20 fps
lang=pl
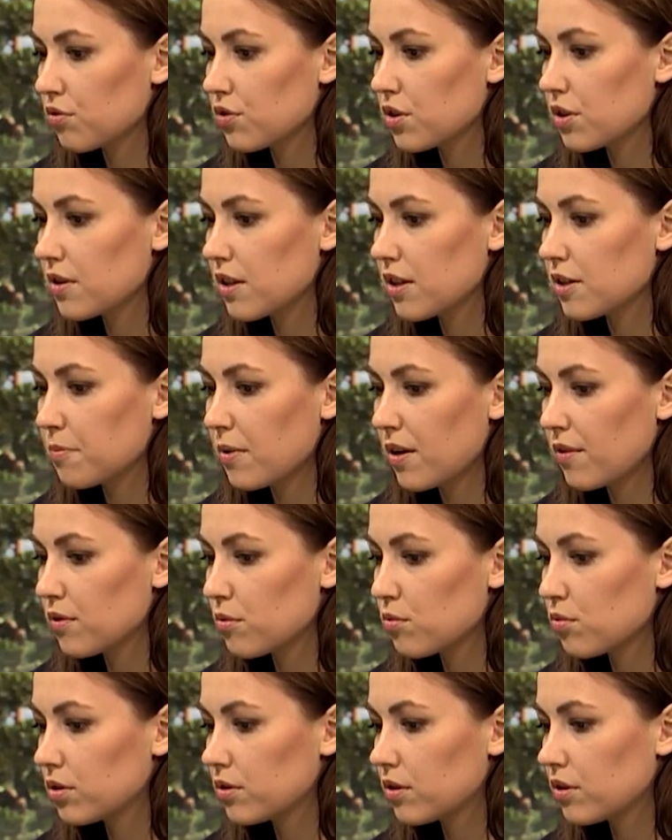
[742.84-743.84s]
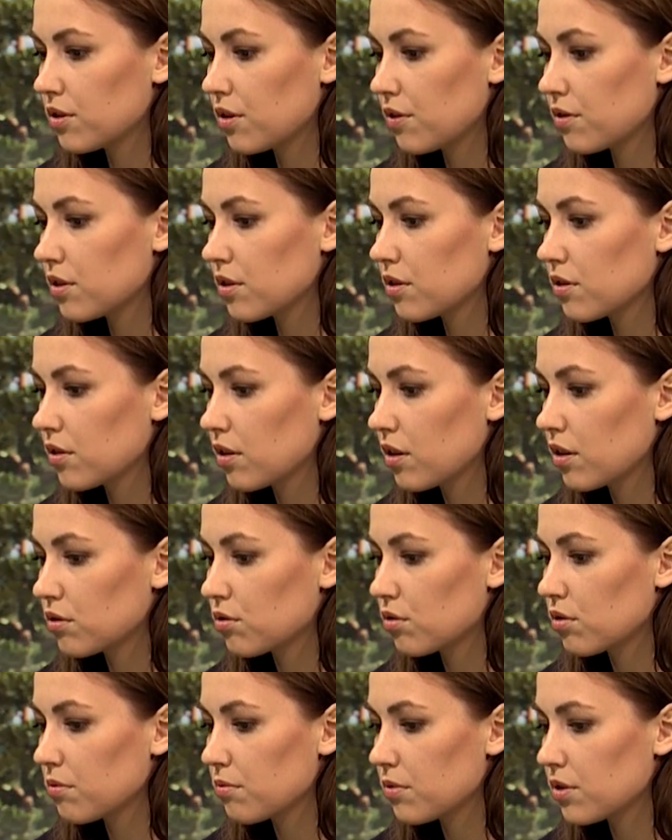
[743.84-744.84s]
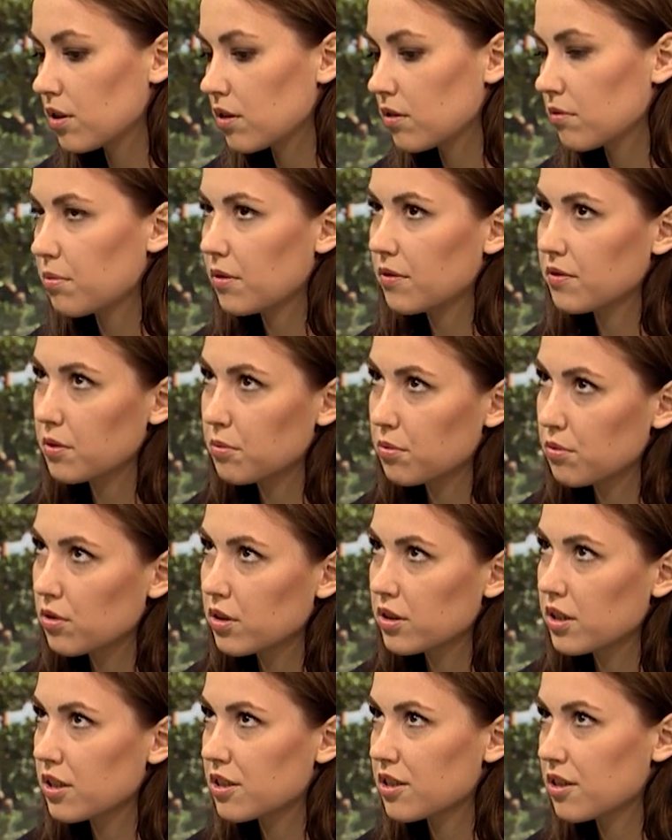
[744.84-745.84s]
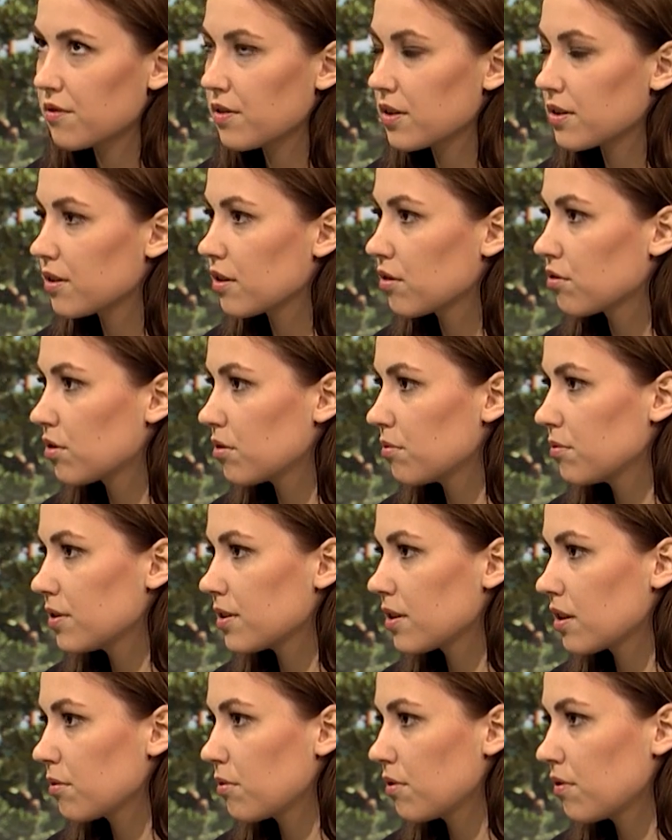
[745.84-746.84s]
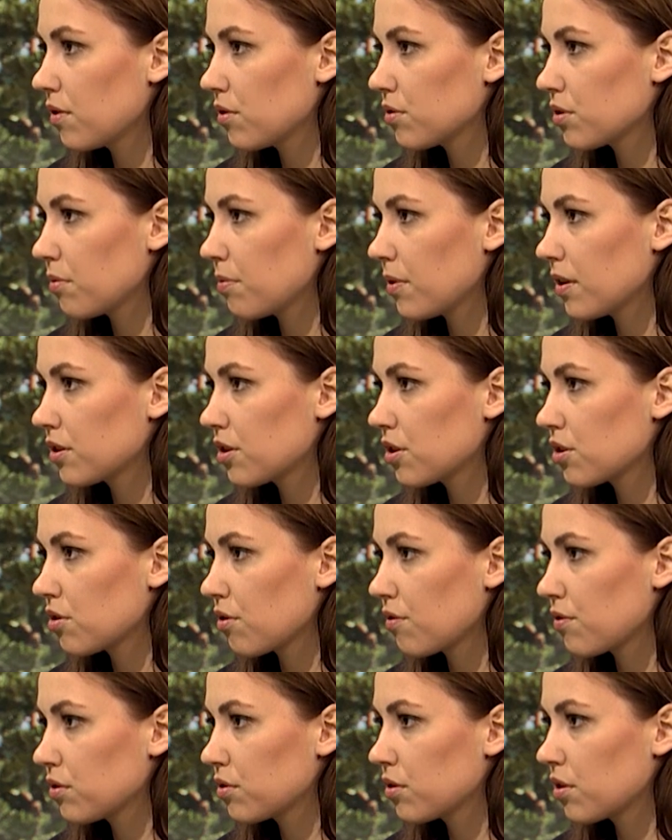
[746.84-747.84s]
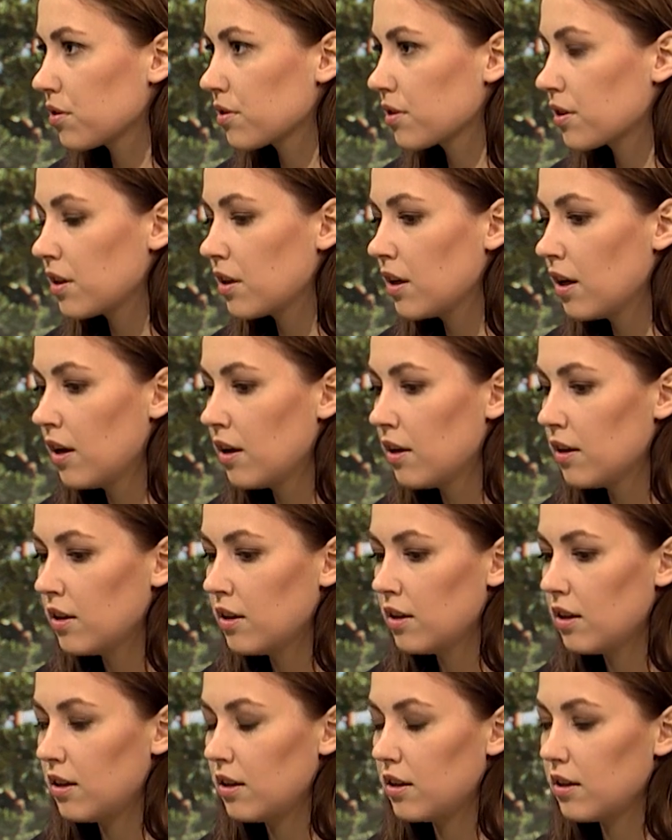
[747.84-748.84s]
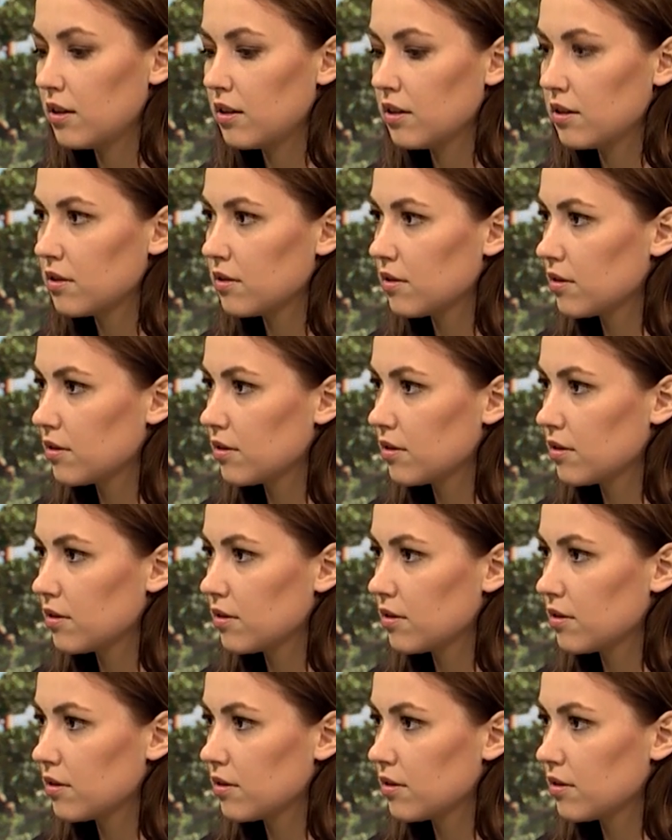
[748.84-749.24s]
są wszystkie sprawy młodych dziewczyn, e, którymi się, pewnie było ich jeszcze więcej, którymi zajmował mhm. się pan Krzysztof Rutkowski. Aha,